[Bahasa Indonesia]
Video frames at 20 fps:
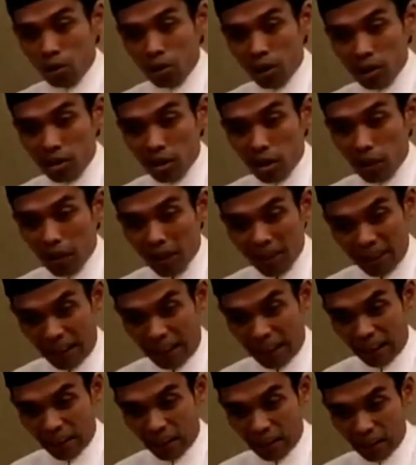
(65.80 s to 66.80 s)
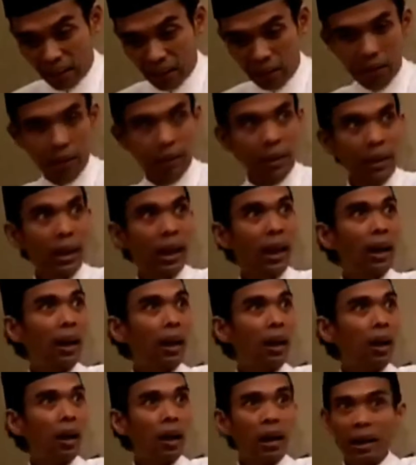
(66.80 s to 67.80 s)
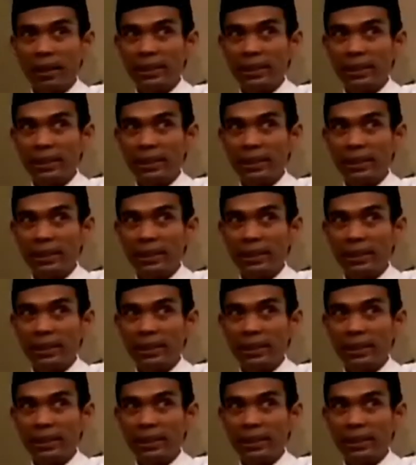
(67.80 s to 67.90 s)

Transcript: Ustadz Somad nah? Iya,